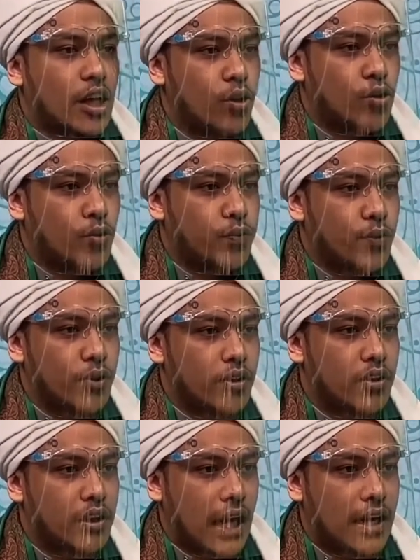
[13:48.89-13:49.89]
Kalau
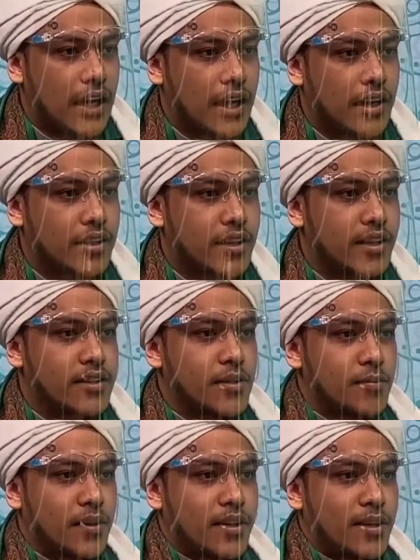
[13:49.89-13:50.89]
kufur, ada harta dia
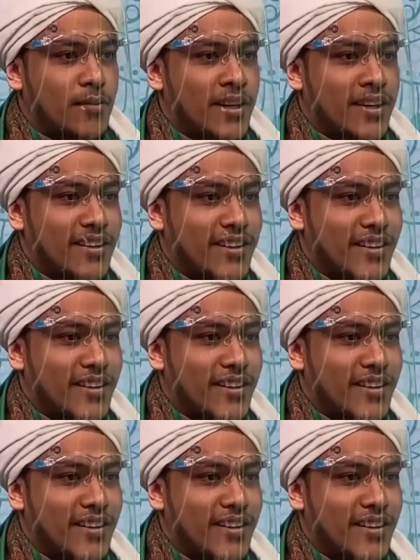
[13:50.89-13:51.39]
simpan di lemari.